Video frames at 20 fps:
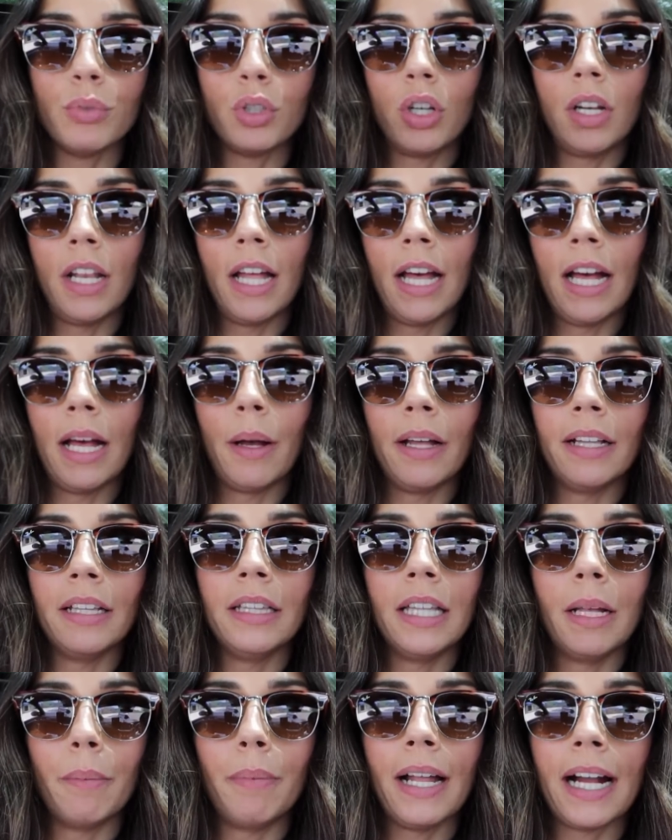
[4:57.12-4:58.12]
bueno, la,
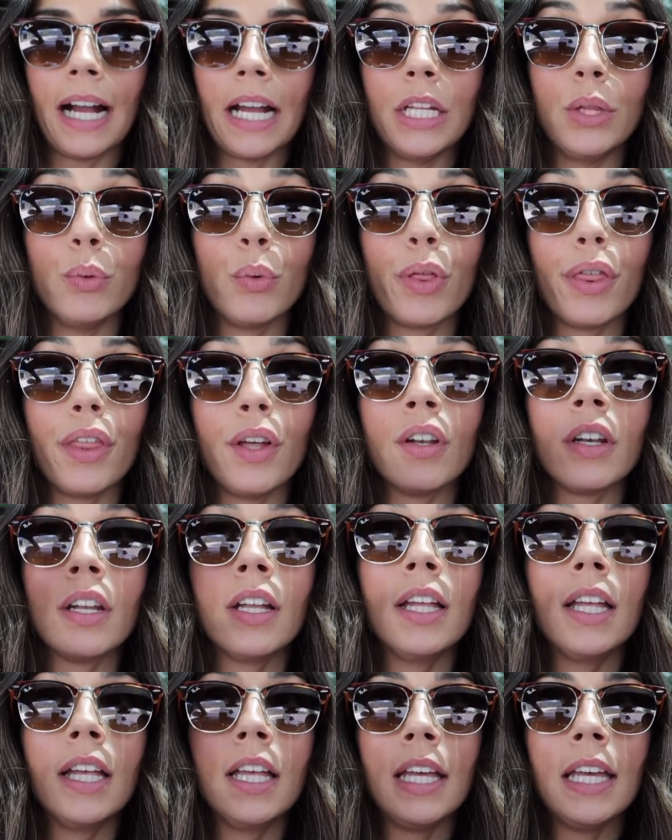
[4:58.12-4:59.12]
la placa de inducción
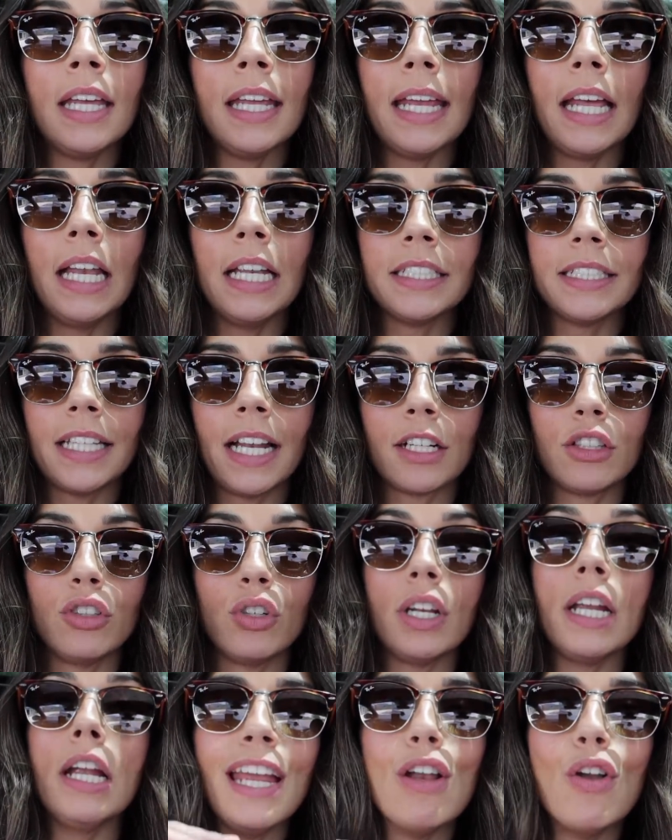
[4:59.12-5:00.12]
y el
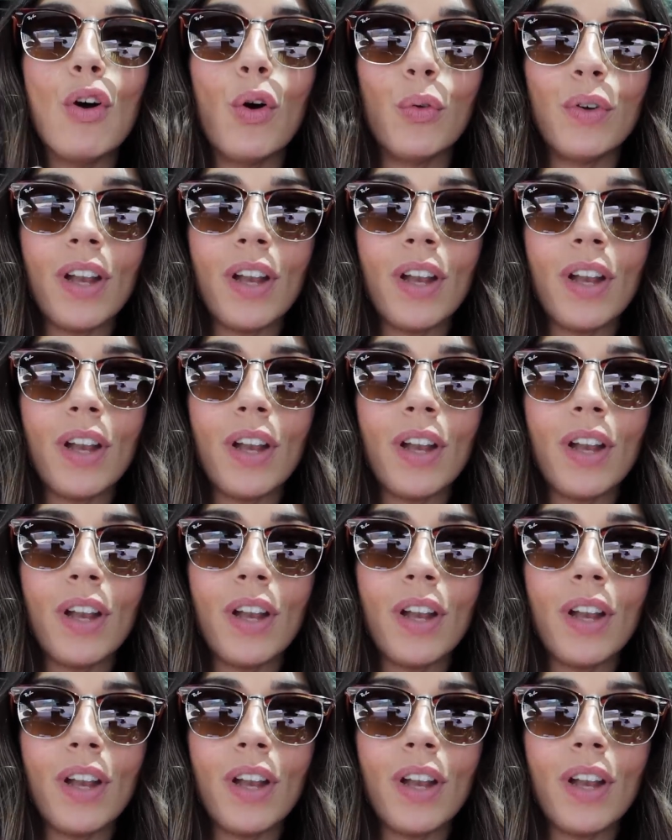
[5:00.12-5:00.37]
extractor. Y luego